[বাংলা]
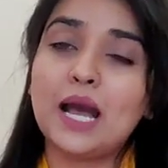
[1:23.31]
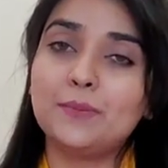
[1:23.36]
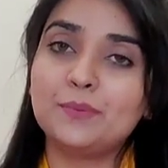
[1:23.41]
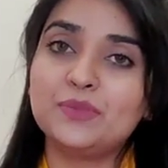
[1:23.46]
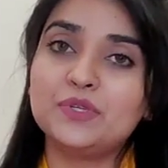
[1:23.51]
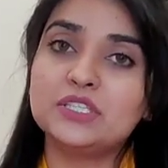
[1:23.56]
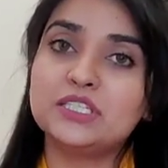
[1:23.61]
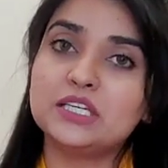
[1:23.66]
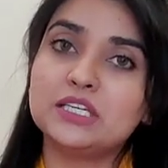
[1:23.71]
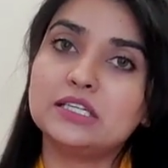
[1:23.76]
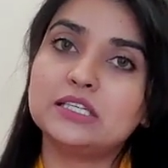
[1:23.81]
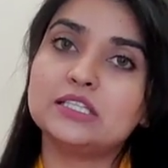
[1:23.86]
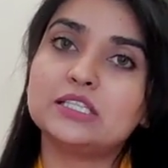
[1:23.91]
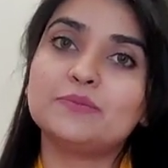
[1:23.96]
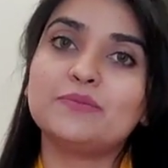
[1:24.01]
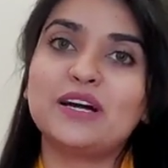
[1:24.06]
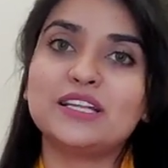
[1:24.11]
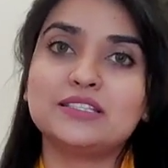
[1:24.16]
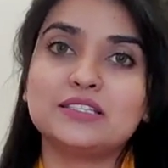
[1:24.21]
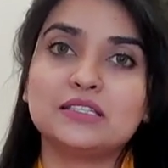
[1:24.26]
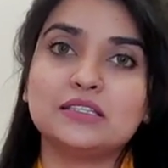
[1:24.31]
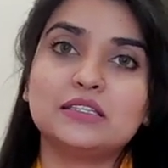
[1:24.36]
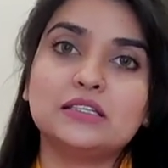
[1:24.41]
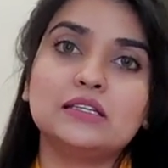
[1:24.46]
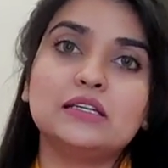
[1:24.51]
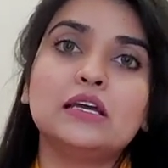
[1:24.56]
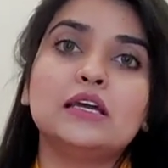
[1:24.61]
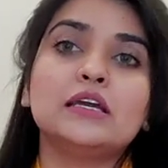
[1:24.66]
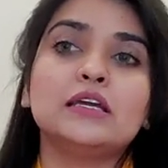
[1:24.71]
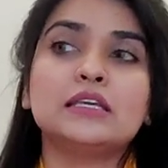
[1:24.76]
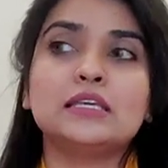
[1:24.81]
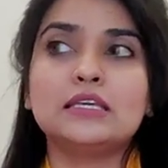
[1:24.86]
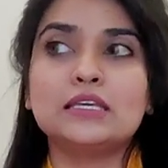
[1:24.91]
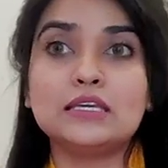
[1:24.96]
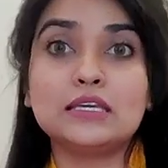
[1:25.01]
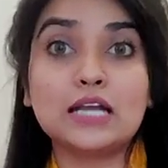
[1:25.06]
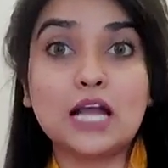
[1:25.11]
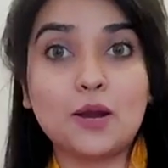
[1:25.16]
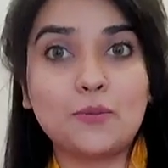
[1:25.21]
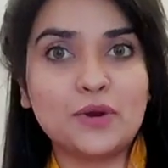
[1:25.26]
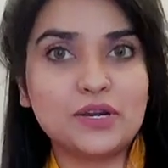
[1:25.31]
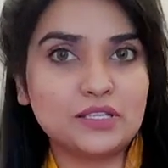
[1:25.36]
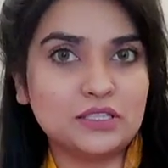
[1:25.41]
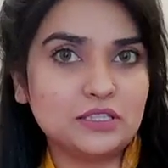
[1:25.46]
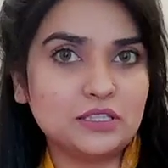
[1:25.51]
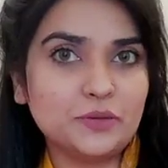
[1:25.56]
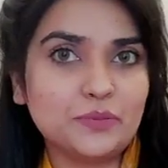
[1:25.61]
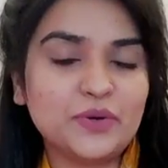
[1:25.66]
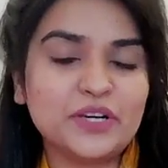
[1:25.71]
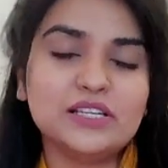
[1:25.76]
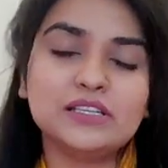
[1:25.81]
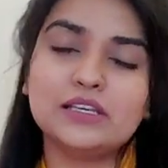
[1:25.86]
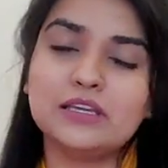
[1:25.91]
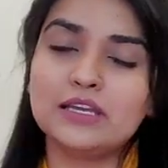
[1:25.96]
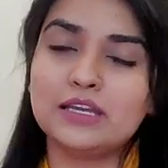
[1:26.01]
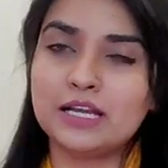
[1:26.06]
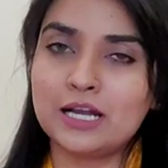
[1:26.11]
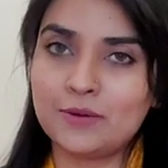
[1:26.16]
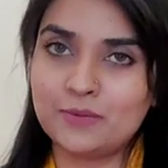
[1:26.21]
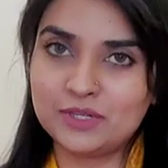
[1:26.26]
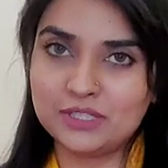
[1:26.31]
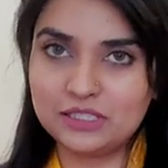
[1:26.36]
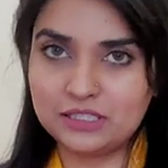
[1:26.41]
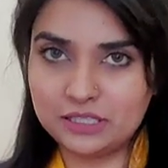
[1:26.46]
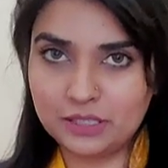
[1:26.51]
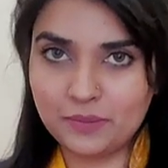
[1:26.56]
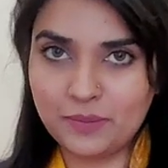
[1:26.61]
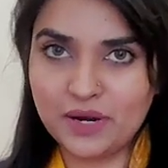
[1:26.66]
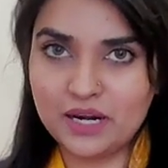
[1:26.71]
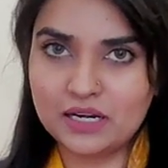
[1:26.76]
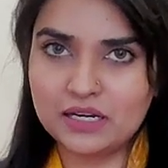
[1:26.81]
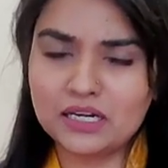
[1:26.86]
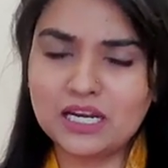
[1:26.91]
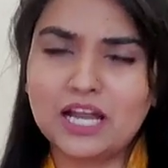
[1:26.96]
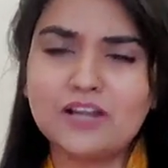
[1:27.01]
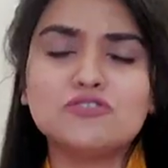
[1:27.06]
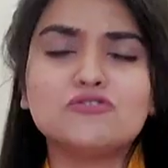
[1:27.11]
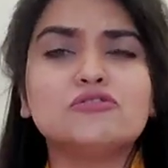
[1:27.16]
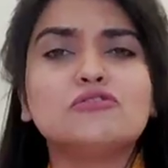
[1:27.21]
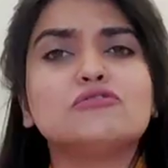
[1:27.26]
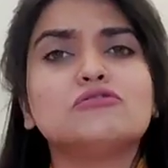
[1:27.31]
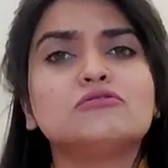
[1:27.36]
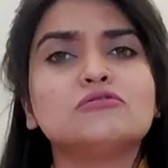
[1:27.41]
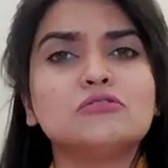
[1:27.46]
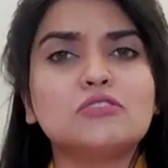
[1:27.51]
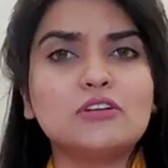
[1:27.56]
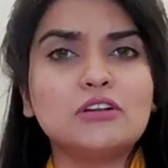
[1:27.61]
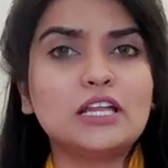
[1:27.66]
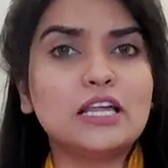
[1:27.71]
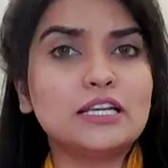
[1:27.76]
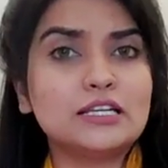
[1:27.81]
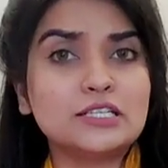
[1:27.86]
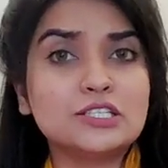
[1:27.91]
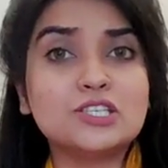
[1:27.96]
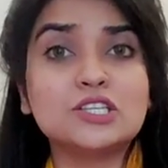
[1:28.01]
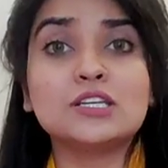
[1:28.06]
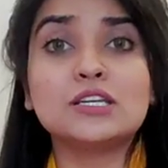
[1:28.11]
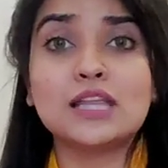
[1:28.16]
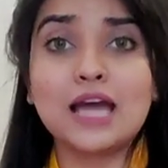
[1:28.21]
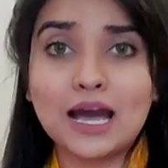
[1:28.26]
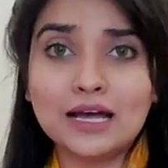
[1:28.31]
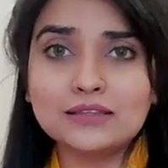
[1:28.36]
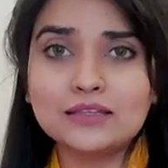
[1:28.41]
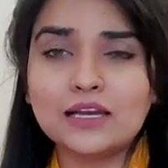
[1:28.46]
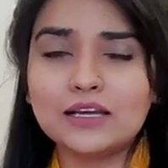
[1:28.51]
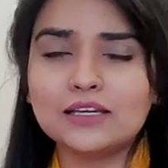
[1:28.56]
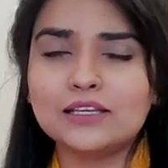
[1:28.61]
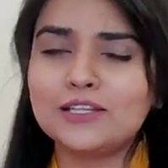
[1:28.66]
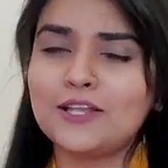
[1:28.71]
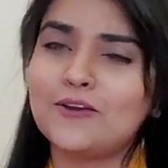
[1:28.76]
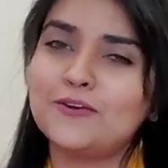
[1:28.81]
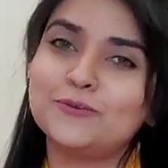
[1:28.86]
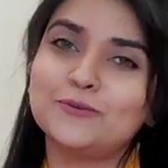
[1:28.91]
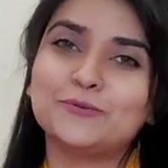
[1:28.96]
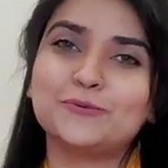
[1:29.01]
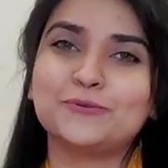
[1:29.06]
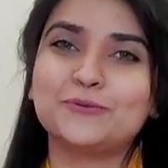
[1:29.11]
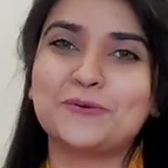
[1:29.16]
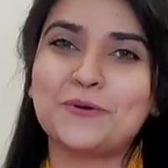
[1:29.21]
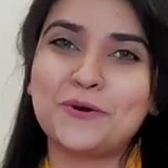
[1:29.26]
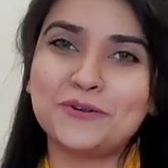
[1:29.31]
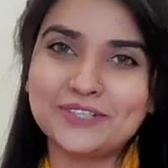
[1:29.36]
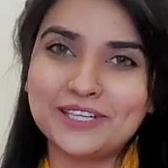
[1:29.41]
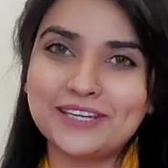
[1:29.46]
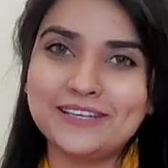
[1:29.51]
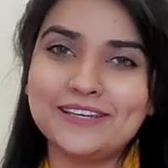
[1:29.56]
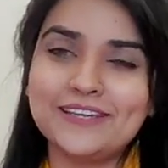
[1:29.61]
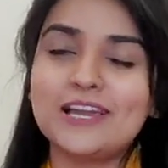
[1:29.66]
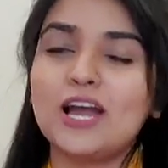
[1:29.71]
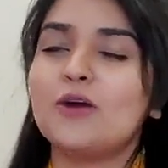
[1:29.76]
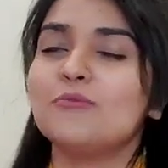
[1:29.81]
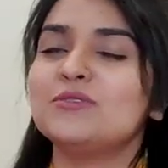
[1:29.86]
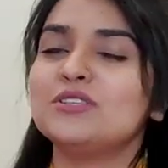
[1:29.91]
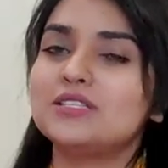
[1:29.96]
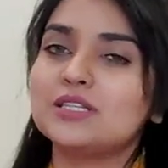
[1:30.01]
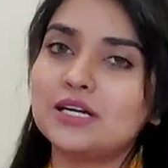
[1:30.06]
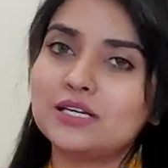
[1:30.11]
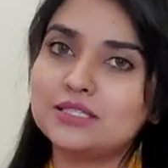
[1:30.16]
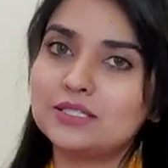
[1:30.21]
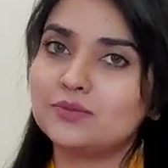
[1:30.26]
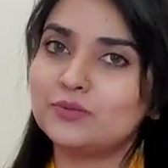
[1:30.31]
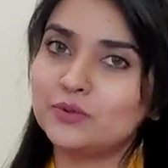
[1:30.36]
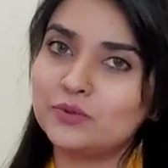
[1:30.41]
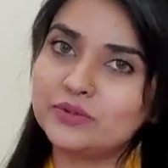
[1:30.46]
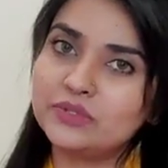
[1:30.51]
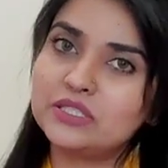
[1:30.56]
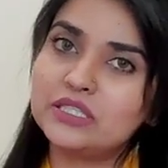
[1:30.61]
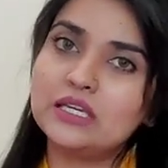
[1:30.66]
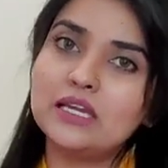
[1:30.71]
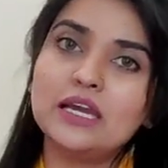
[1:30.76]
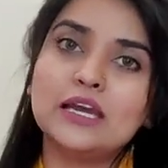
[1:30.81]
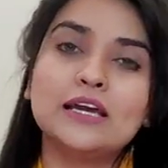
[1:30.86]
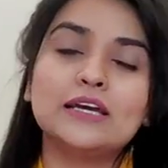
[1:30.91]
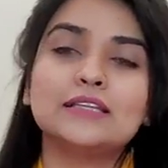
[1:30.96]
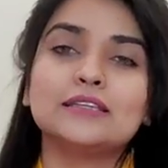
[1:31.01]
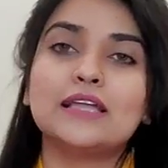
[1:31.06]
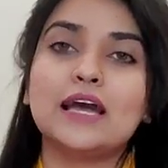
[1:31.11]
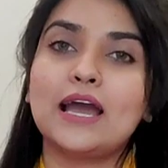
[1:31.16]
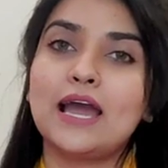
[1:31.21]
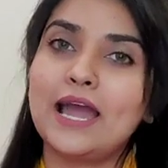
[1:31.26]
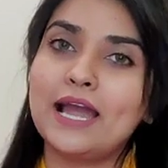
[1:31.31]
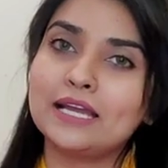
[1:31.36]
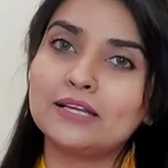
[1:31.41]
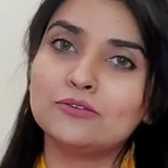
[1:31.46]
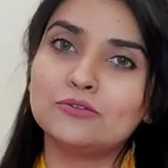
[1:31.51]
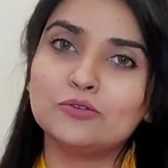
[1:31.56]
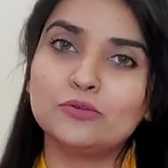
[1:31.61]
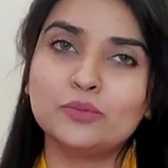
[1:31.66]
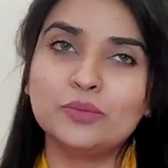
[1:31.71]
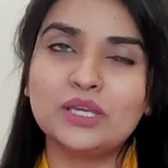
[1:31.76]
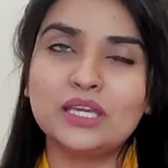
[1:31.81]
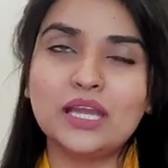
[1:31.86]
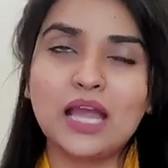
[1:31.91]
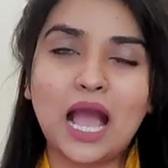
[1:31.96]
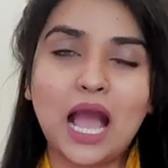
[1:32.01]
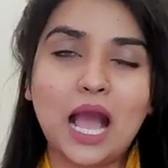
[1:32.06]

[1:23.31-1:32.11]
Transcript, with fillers: আপনি সেক্ষেত্রে বাচ্চাদের কি কি খাবার দিতে পারেন কি কী খাবার দিতে পারেন আর যদি কোনো ধরনের অ্যালার্জি না থাকে তাহলে তো কোনো কথাই নেই আমি যা যা বলছি তা একদমই